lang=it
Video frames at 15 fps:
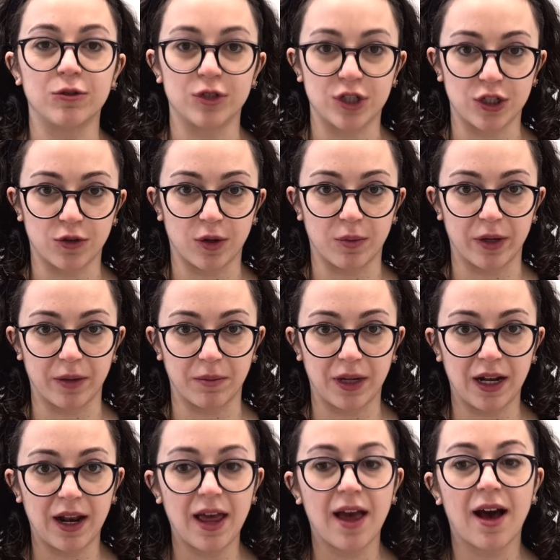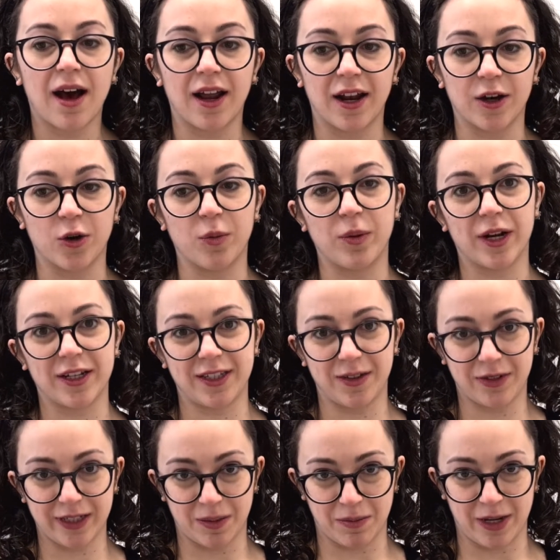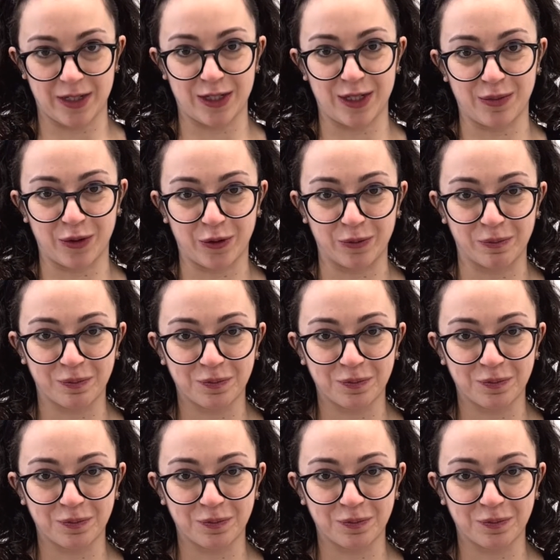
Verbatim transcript: tuo 5 per 1000 alla cooperativa di Bessimo.